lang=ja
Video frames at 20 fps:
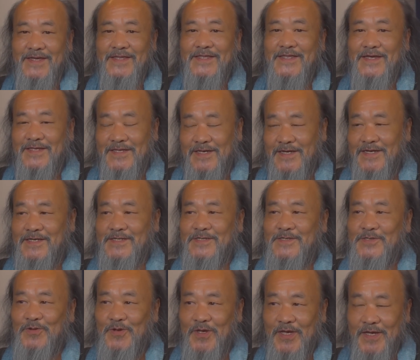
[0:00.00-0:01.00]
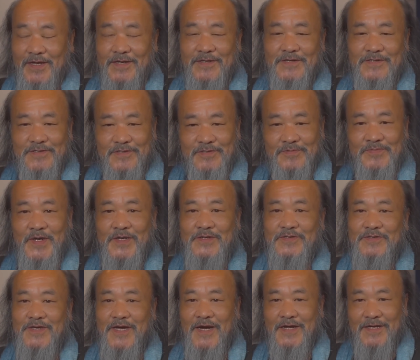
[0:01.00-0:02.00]
ただ、それがうま
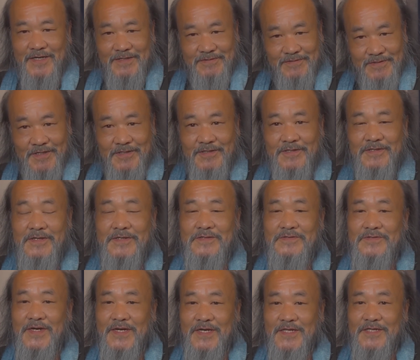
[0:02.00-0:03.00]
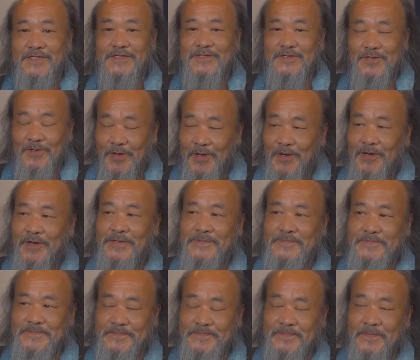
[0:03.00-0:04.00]
くいかなくなってるわけですよ。
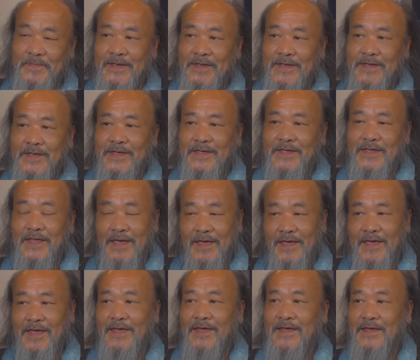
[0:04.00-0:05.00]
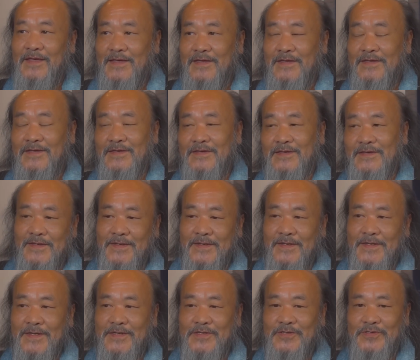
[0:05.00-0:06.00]
ねえ。
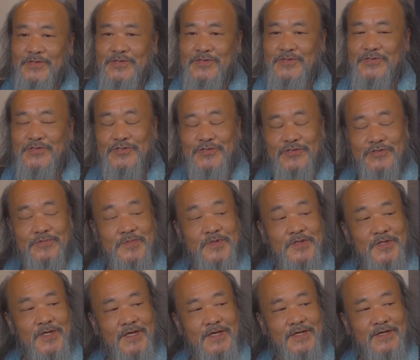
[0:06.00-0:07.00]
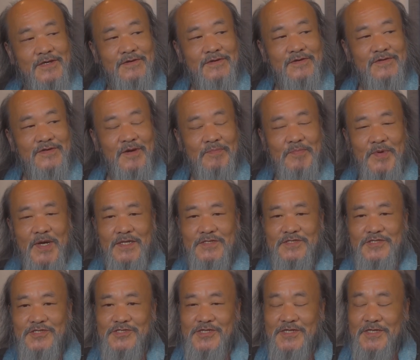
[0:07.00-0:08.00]
YouTube でいくら
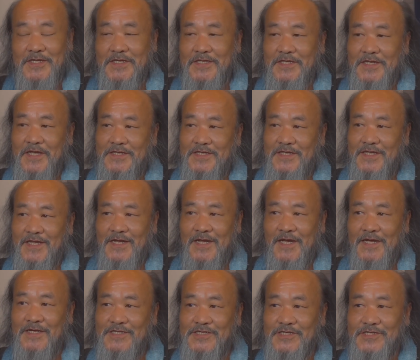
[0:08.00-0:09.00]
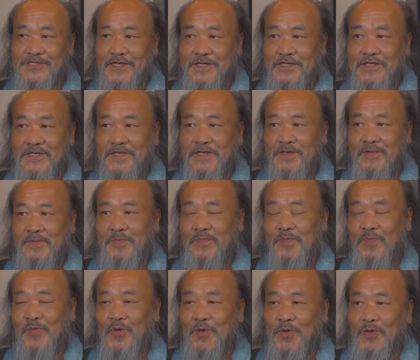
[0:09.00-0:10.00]
バンしてったって何したって
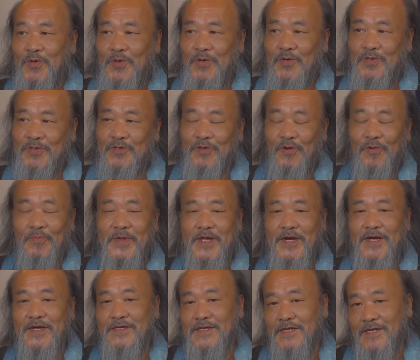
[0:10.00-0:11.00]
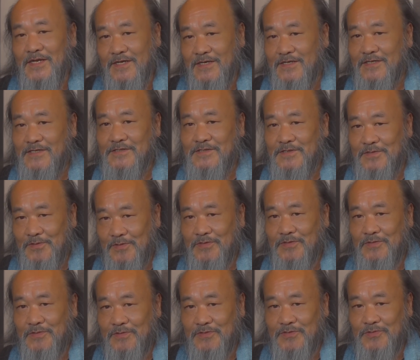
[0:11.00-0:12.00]
もう止めらんないですよ、
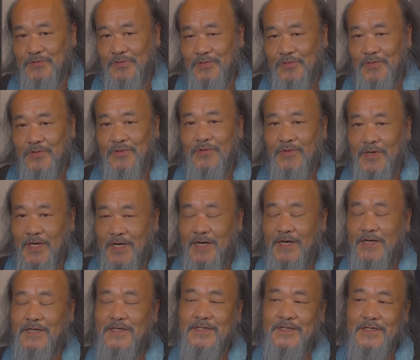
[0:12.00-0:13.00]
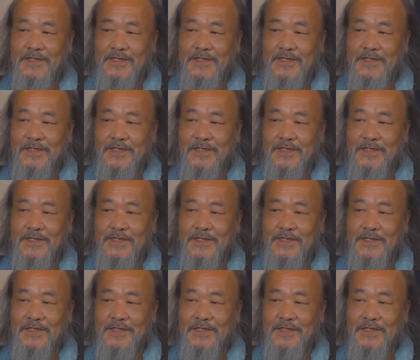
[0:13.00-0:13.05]
その情報は。